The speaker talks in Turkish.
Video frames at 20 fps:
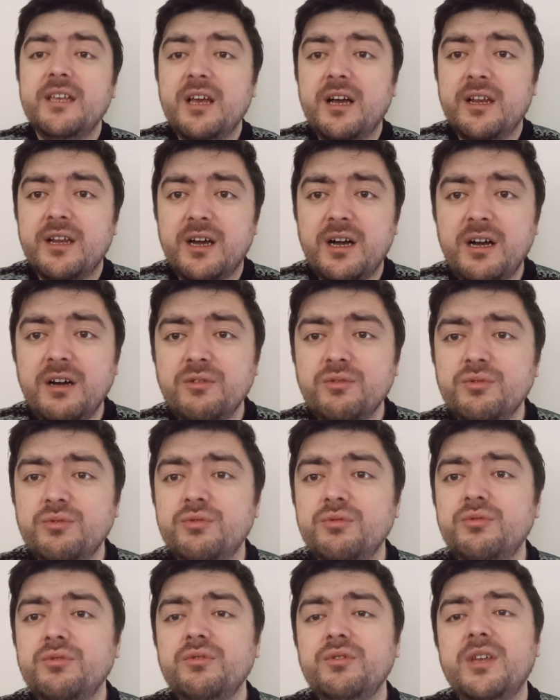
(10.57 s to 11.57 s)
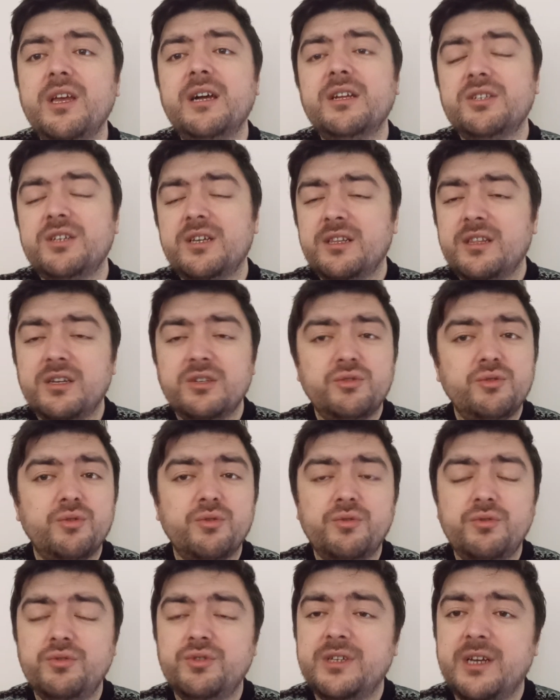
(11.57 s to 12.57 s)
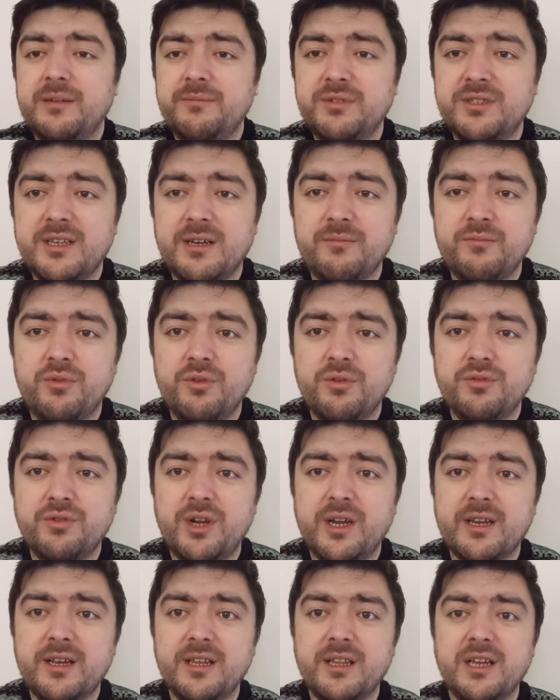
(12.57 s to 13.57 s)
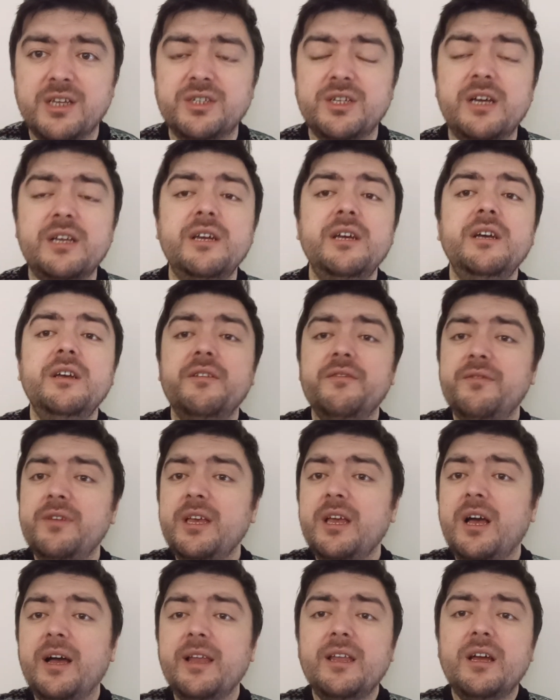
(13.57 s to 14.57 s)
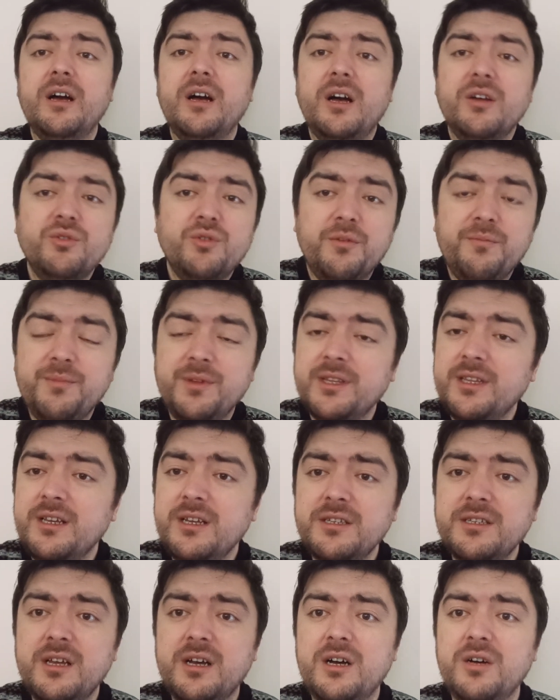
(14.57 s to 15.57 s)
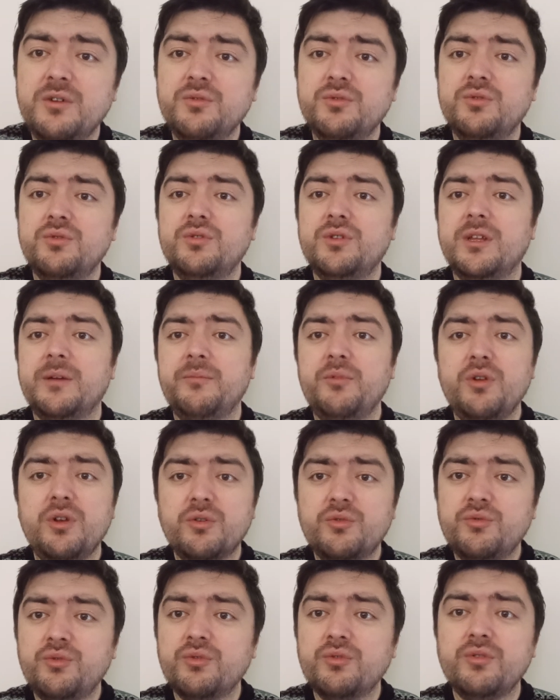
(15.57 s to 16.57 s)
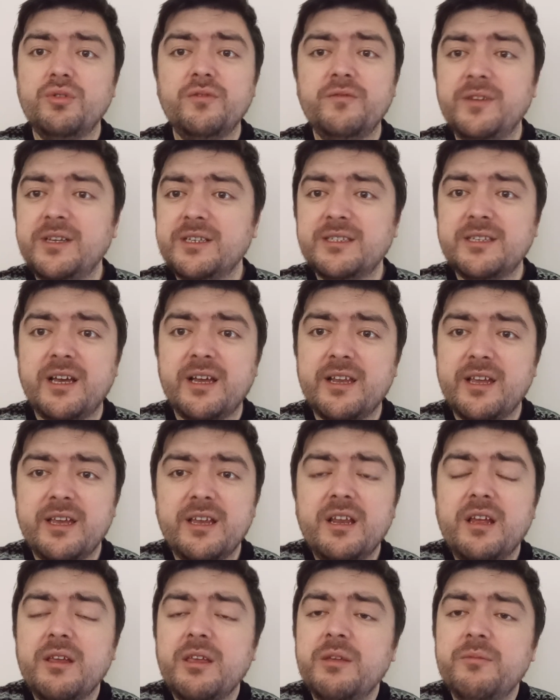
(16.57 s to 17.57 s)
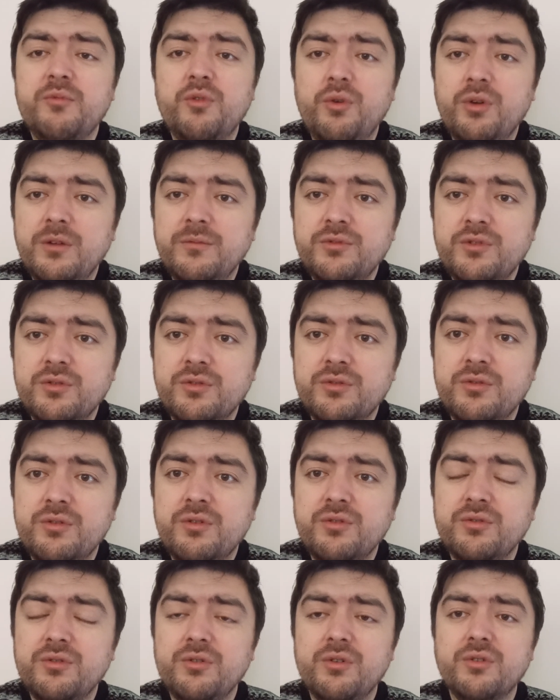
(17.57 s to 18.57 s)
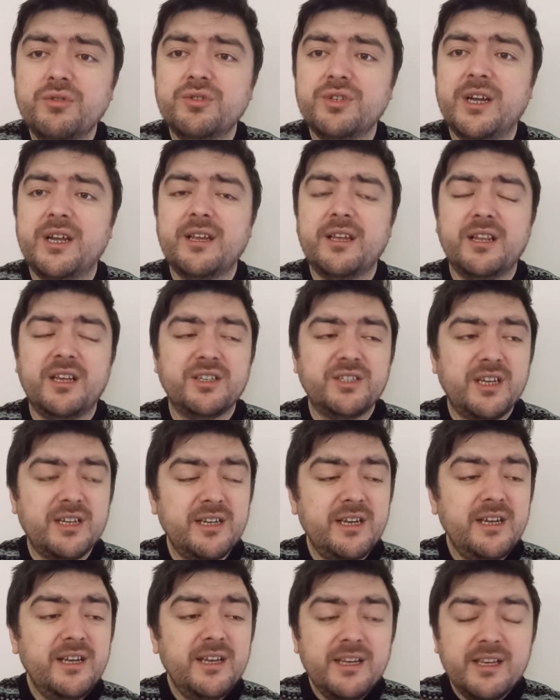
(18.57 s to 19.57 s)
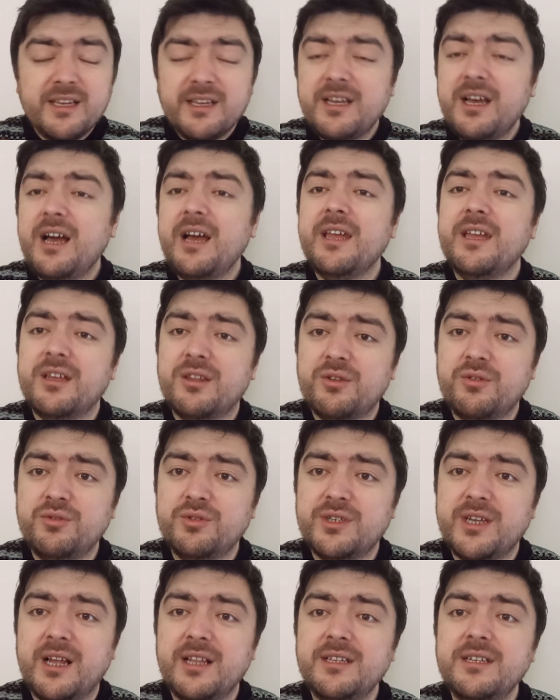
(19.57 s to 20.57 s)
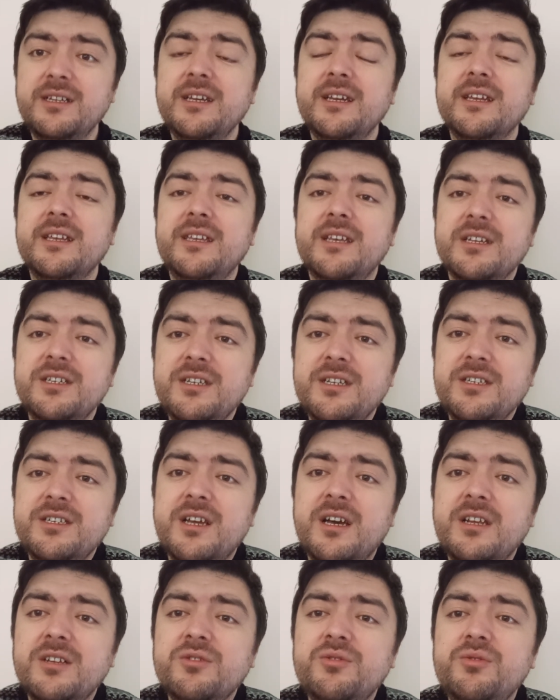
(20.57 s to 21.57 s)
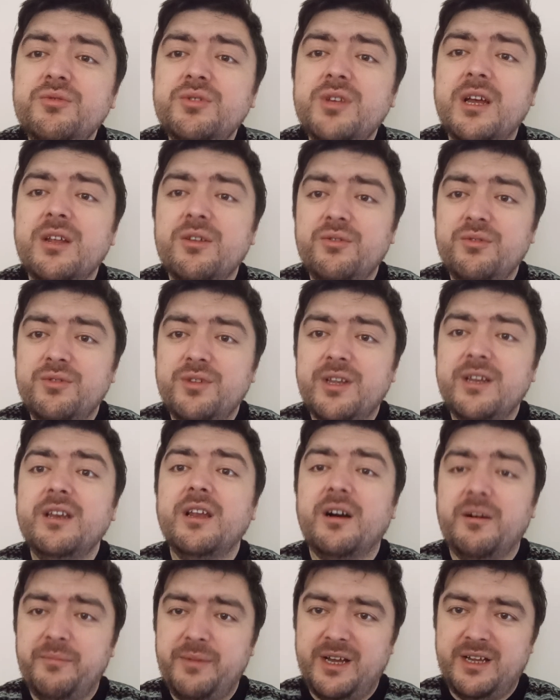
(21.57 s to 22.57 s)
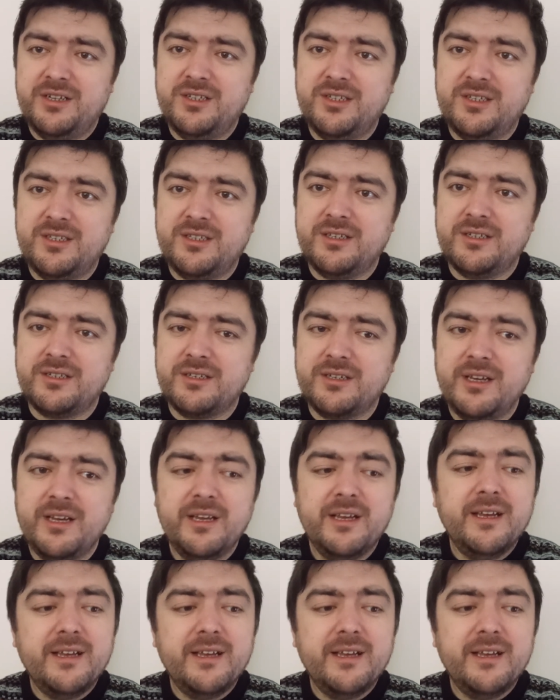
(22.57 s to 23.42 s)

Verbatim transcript: Yani ahududu gerçekten çok güzel bir semboldür arkadaşlar. Ve hani topladığınız ahududu da böyle kurtlu vesaire herhangi bir olumsuzluk yoksa arkadaşlar gayet güzeldir. Yaşayacağınız güzel günlerin habercisidir.